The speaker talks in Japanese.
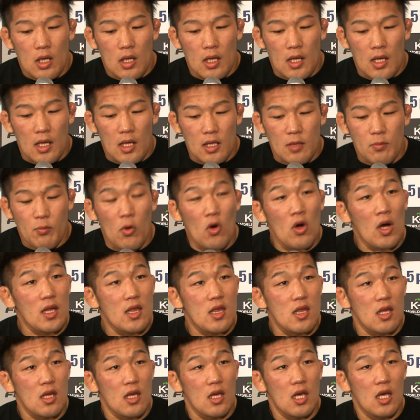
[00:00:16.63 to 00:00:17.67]
えー、一本
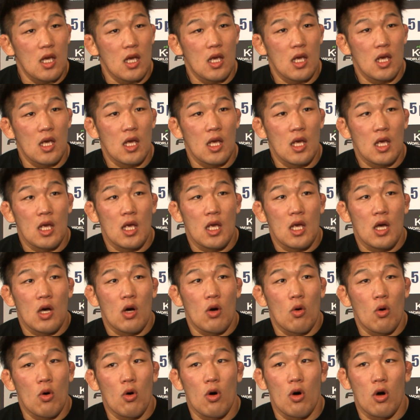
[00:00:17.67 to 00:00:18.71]
勝ち
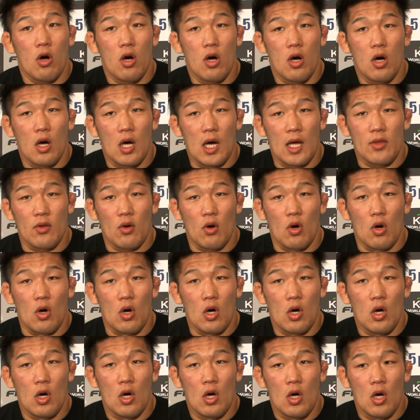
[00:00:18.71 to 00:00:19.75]
をあの